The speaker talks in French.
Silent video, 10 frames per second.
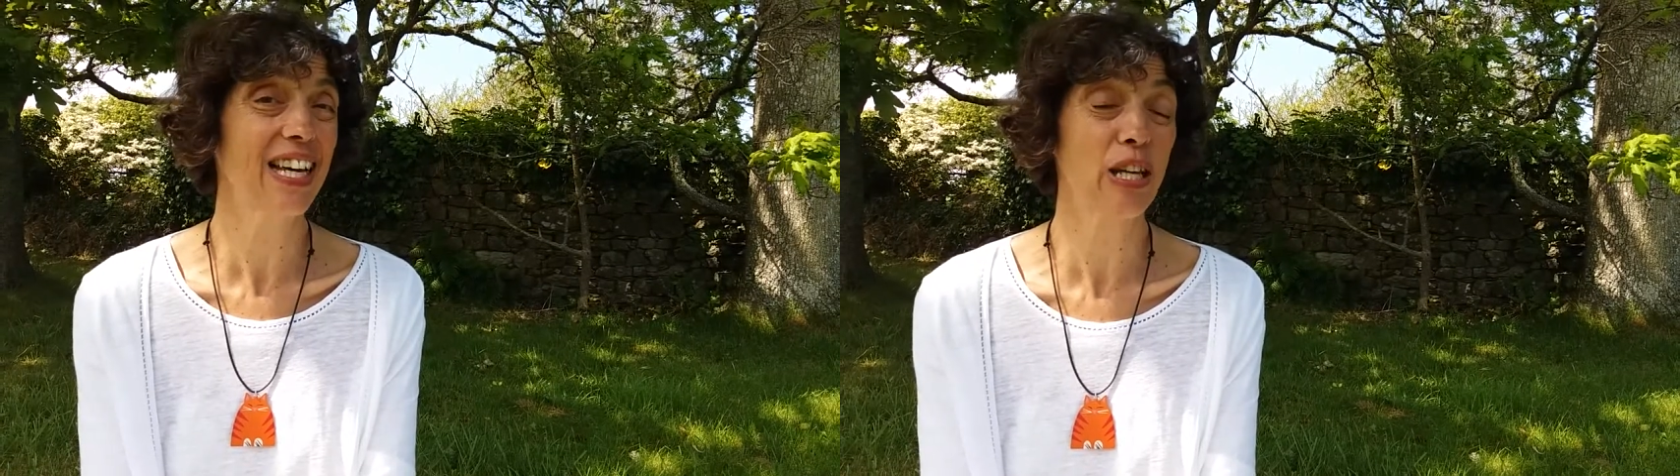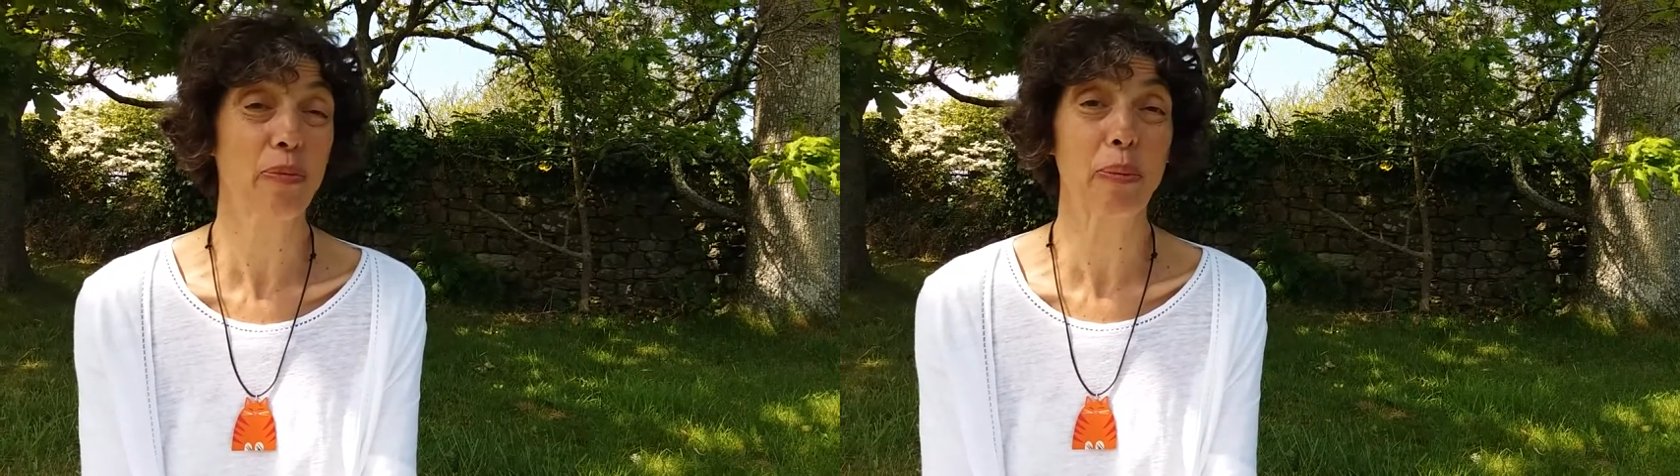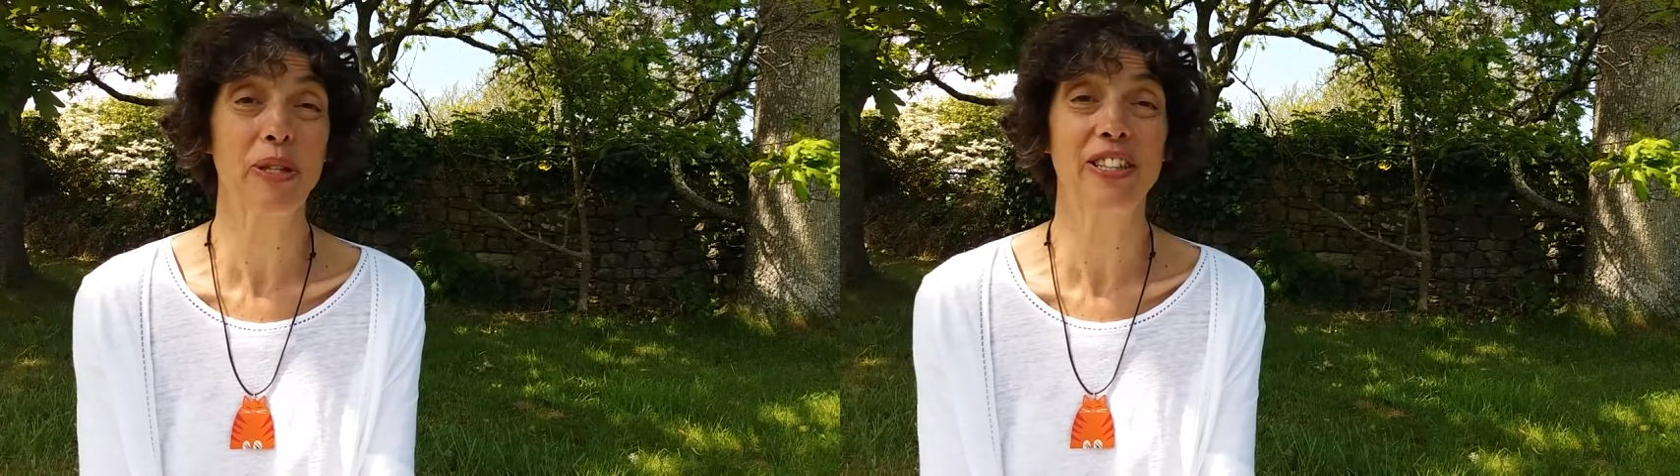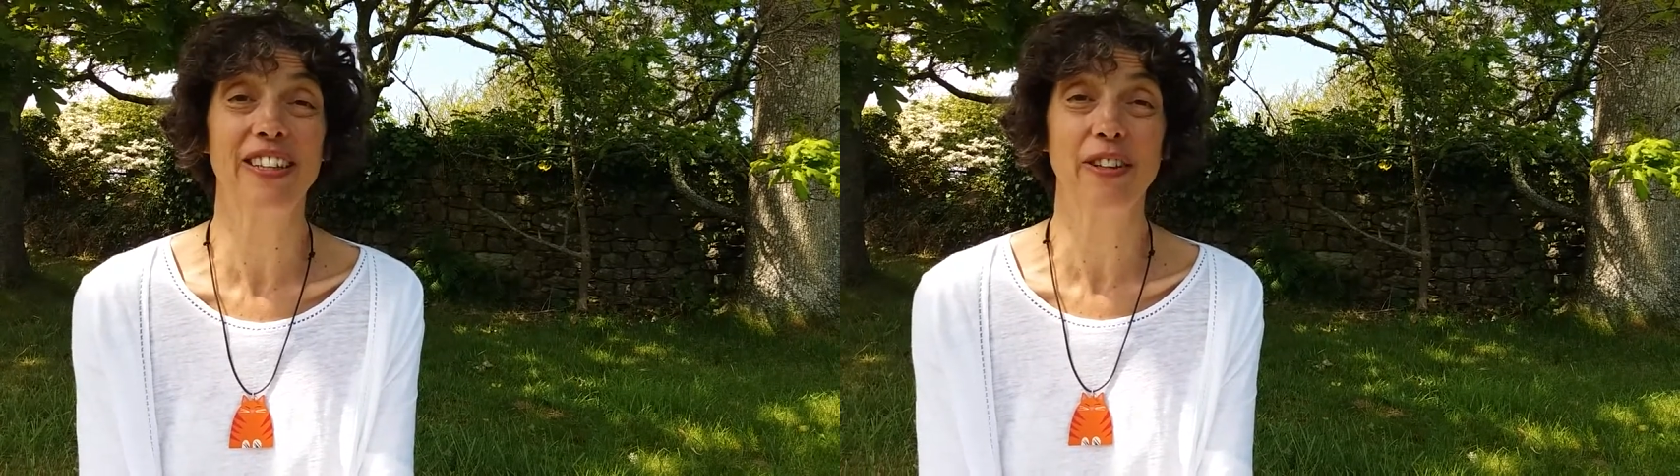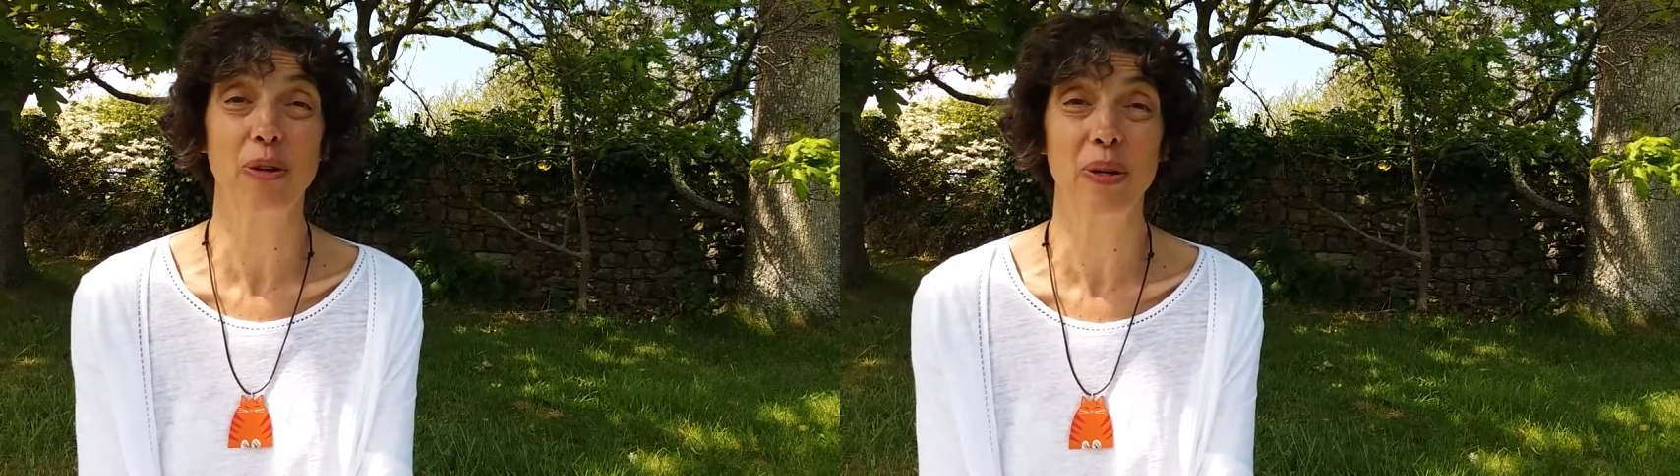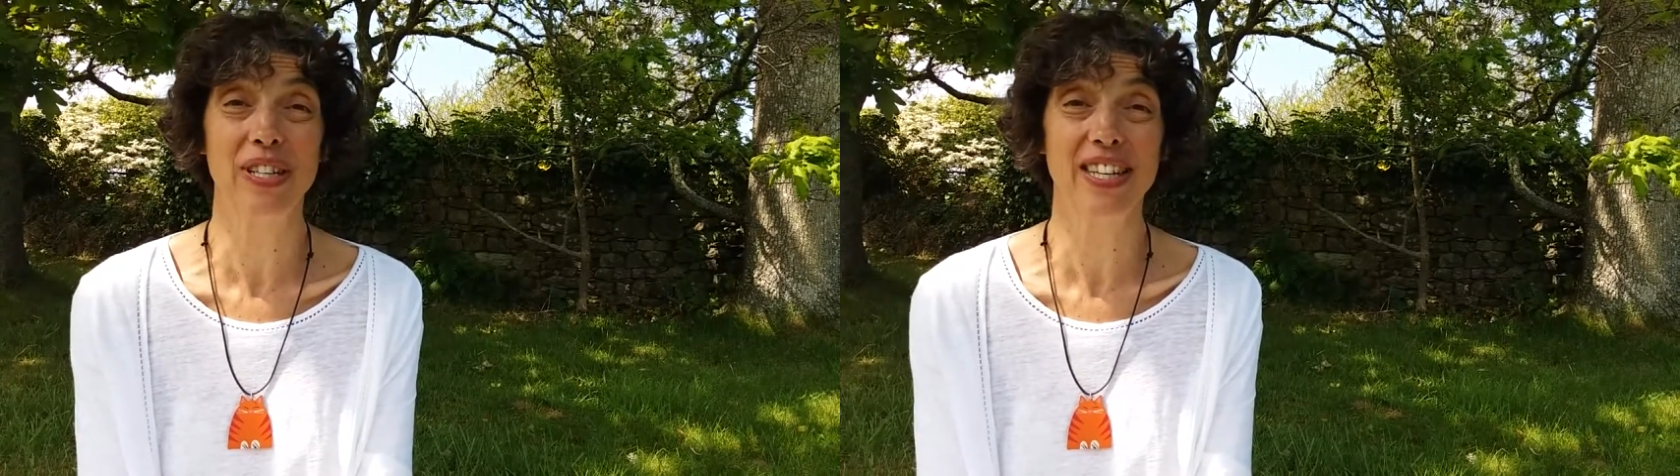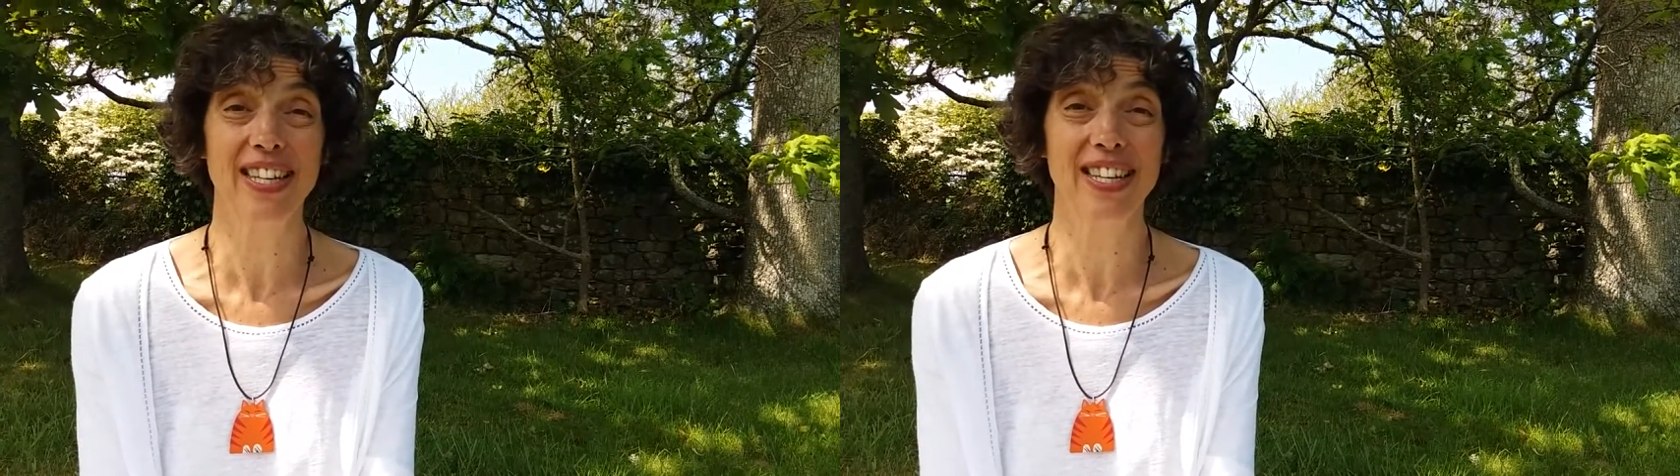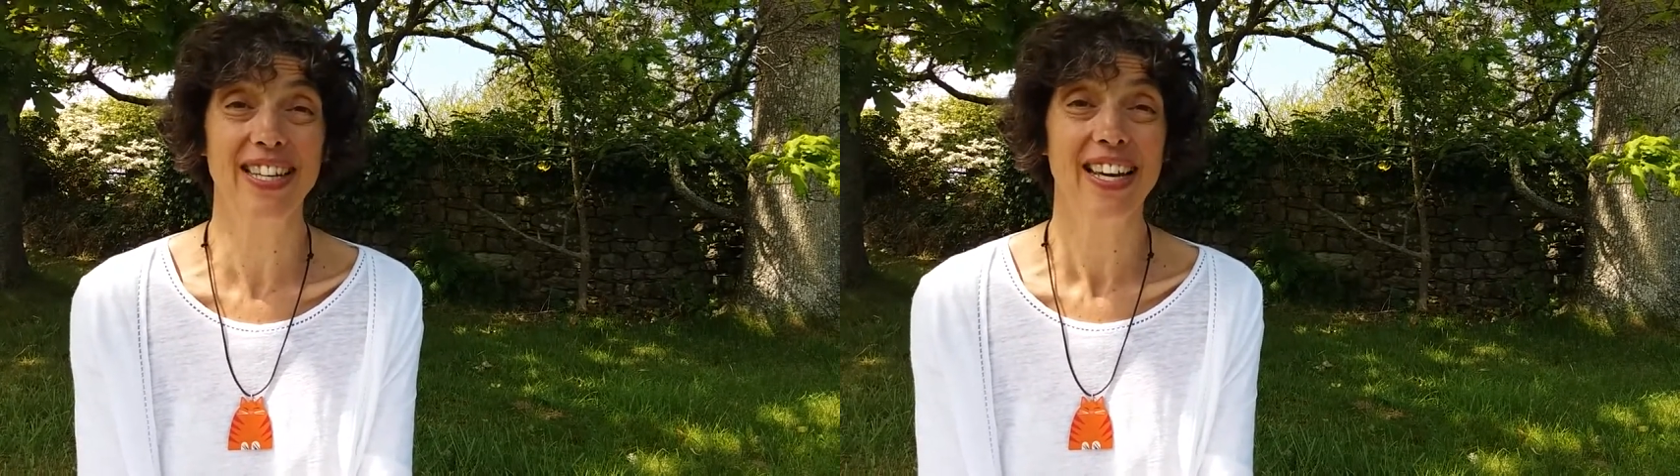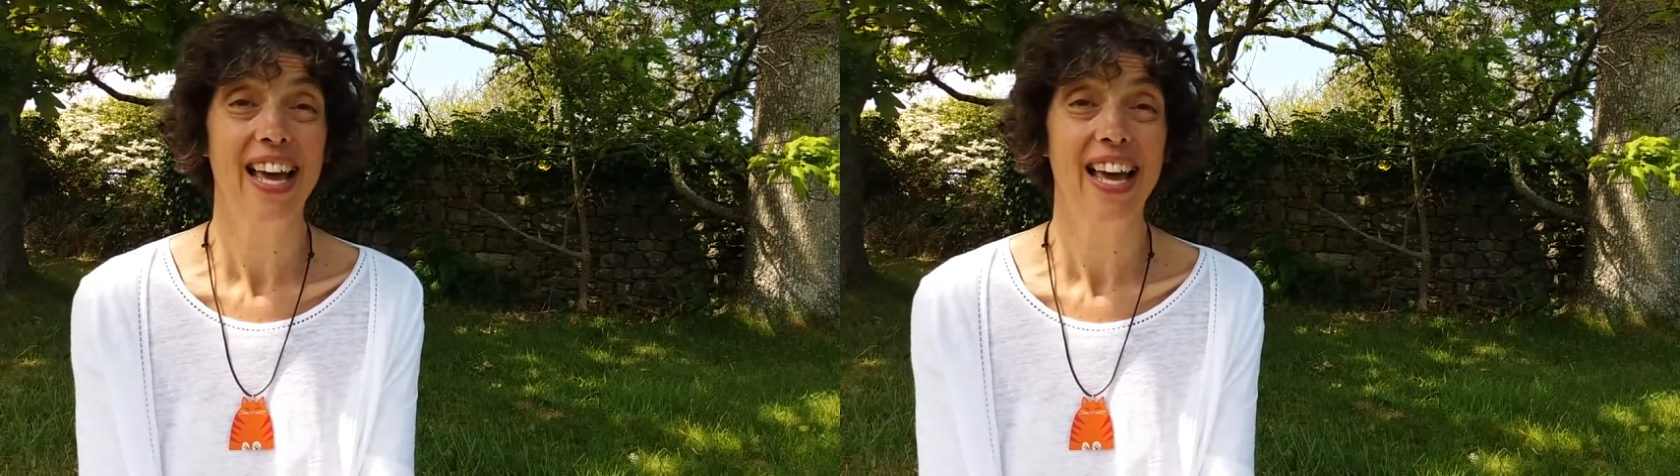un après-midi d'atelier,